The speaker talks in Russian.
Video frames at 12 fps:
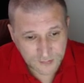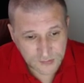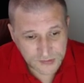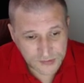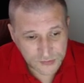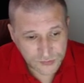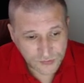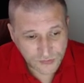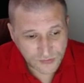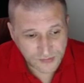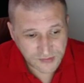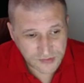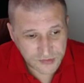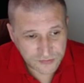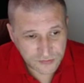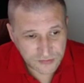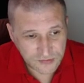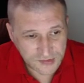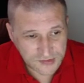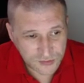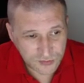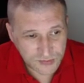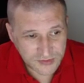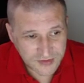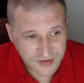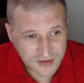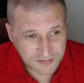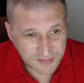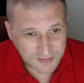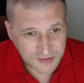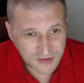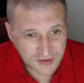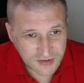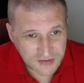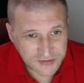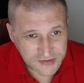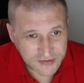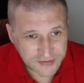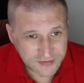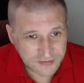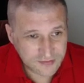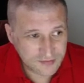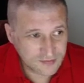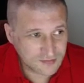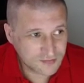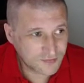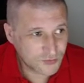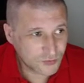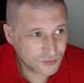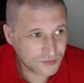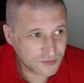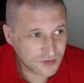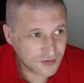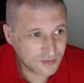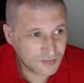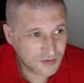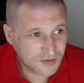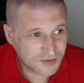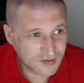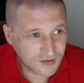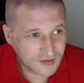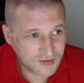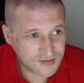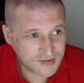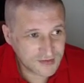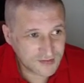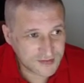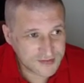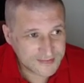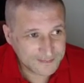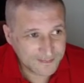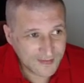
То есть все, ничего особо не поменялось, э, все как было, так и осталось.